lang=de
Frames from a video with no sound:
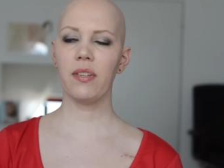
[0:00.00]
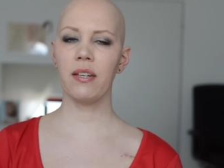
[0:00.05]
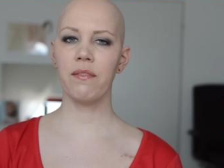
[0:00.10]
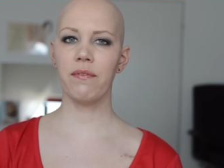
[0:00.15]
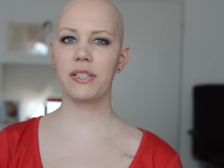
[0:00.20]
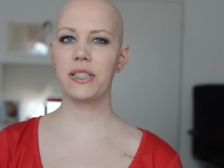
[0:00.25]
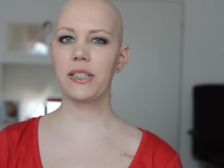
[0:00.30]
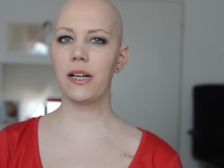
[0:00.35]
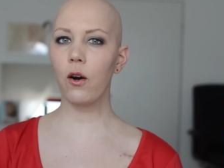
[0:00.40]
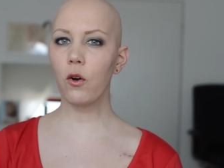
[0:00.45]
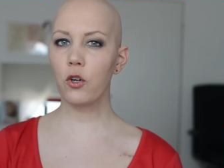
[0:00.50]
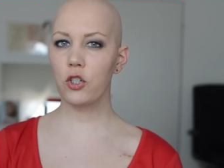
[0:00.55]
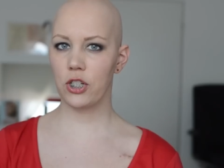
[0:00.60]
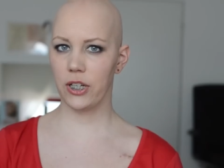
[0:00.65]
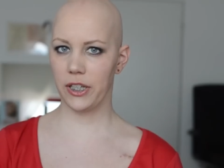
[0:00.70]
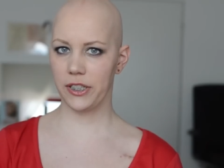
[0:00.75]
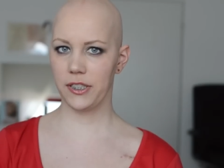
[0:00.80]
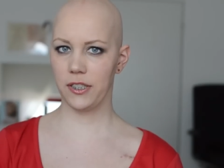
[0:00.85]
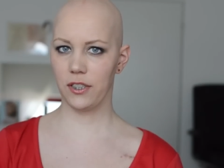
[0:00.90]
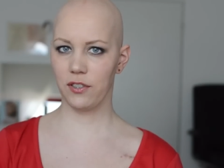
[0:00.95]
was auch
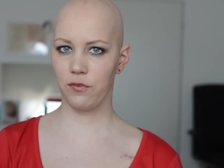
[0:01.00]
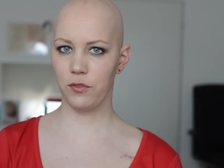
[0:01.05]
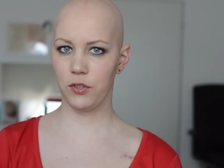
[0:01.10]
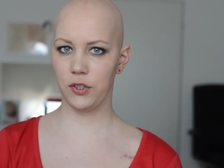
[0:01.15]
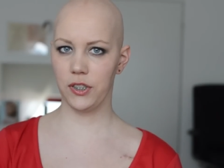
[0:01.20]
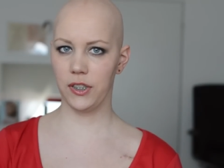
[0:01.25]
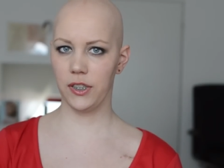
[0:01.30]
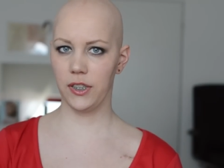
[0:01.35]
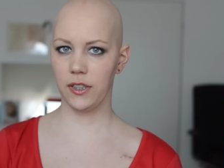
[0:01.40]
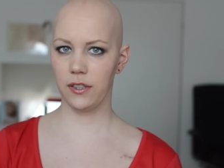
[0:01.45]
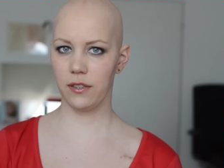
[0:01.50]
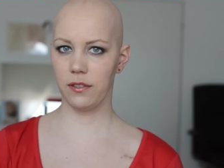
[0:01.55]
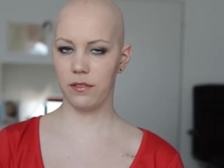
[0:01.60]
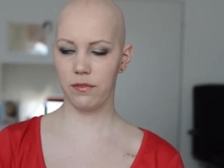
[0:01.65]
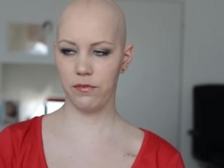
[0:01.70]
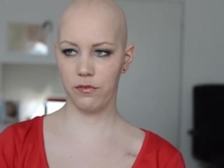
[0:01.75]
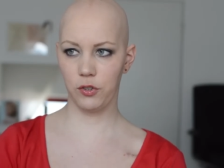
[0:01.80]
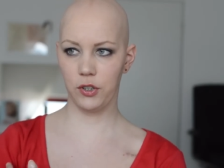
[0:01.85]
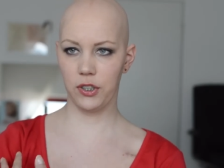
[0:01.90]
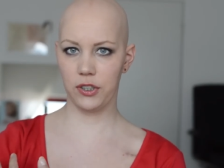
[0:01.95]
schlecht ist für, die,
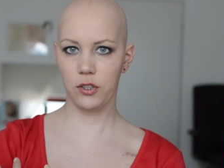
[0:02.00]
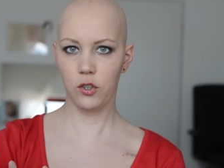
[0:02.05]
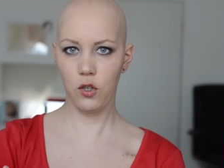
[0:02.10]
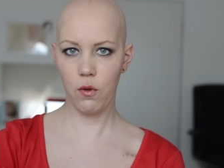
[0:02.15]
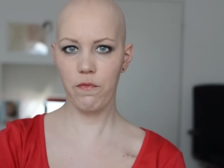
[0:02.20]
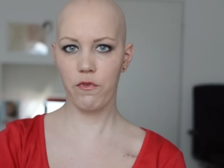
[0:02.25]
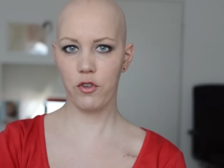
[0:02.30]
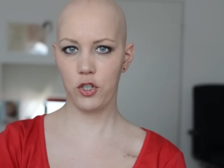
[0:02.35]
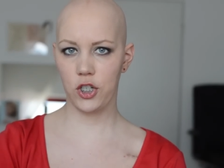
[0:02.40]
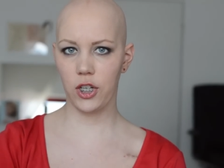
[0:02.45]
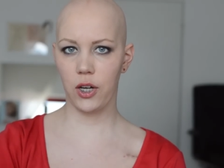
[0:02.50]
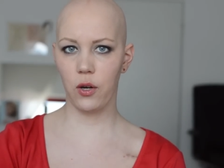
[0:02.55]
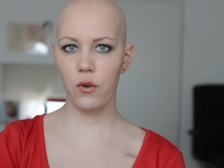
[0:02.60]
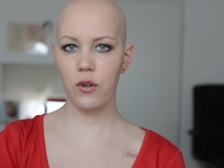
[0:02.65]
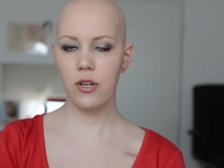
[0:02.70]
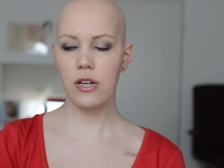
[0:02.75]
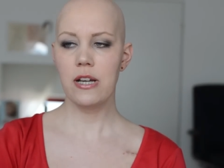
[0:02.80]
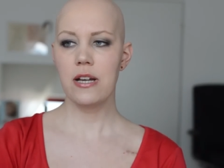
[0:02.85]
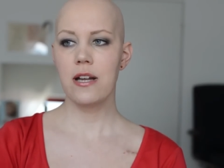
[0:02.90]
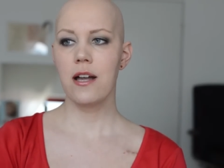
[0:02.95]
für diesen
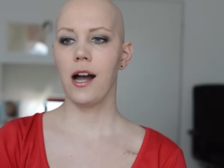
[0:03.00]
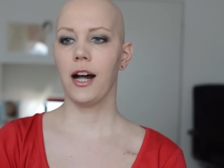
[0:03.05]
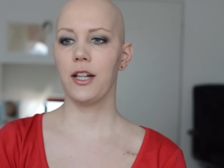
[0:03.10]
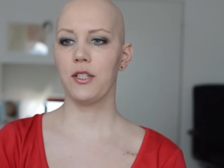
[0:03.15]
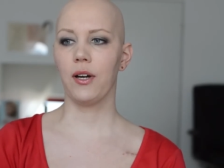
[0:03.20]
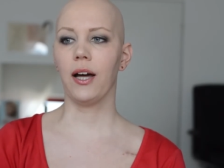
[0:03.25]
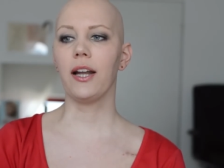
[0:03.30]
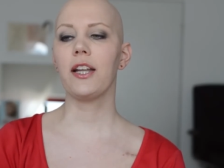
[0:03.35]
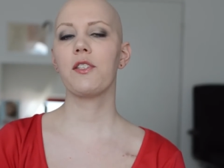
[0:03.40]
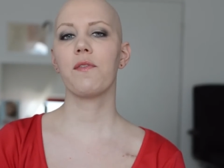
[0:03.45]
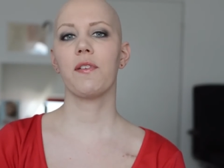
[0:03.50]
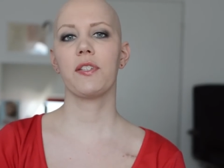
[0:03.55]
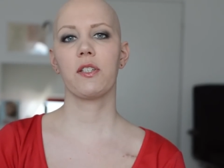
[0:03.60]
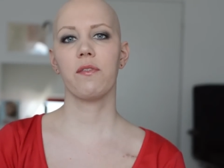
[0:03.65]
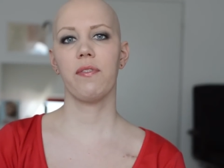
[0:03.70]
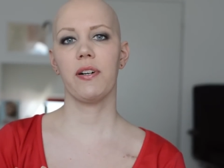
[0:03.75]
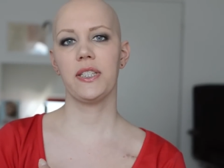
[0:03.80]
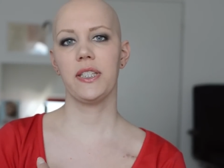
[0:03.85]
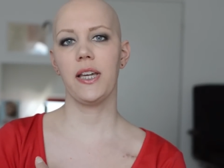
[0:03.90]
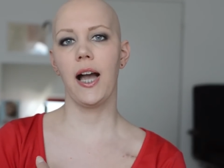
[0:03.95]
Lymphstau. Also alles, was
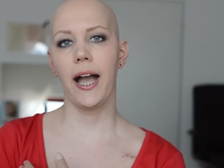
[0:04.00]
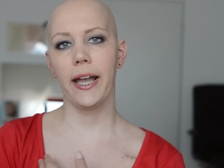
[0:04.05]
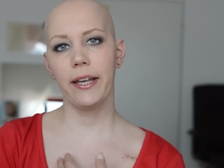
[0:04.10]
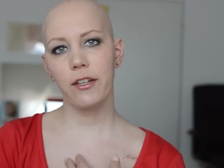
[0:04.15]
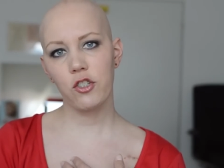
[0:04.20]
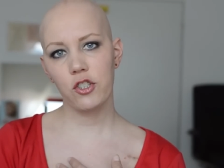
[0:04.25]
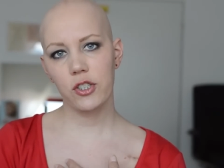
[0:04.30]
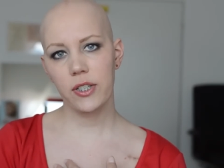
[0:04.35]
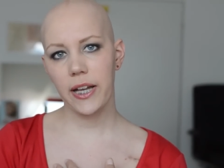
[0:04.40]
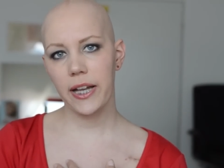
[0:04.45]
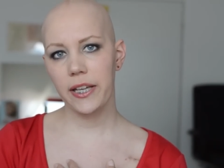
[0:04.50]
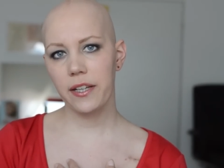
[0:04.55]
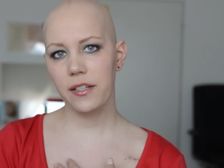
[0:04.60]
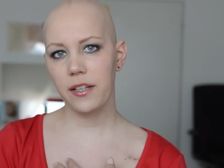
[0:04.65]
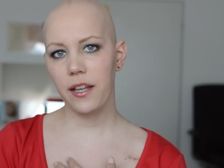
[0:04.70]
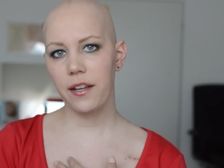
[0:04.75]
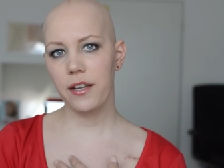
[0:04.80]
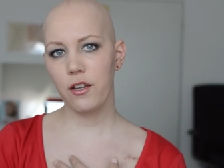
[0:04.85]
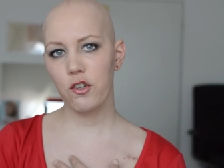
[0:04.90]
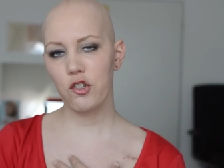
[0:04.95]
quasi einschneidet
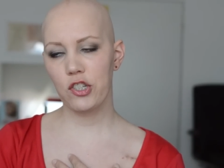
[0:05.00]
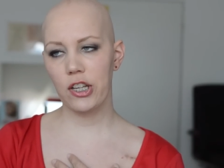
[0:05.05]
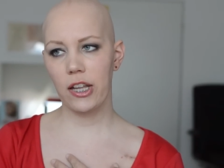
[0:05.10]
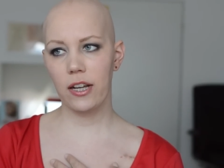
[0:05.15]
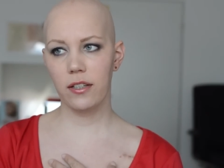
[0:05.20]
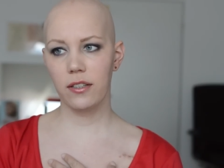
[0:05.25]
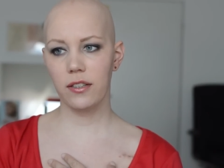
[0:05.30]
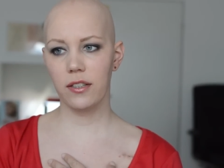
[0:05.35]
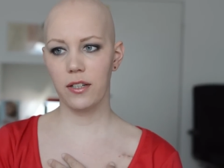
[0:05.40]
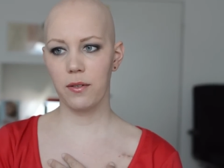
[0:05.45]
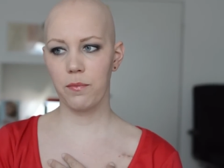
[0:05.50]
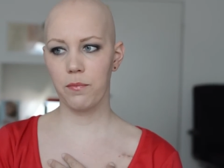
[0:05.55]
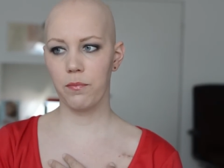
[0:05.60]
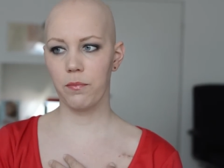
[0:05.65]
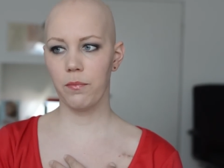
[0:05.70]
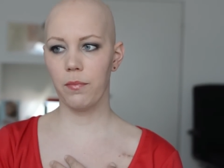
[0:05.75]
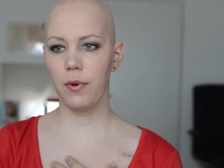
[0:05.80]
an der Stelle, ähm,